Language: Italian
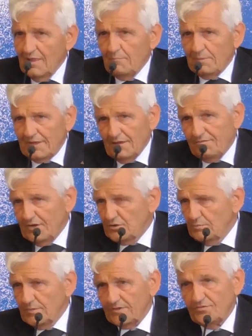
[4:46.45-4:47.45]
perché ha fatto
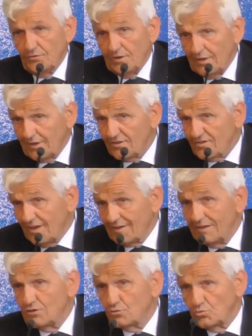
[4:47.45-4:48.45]
immersioni di ricerca
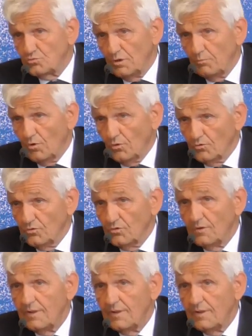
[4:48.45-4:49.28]
in tutto il mondo.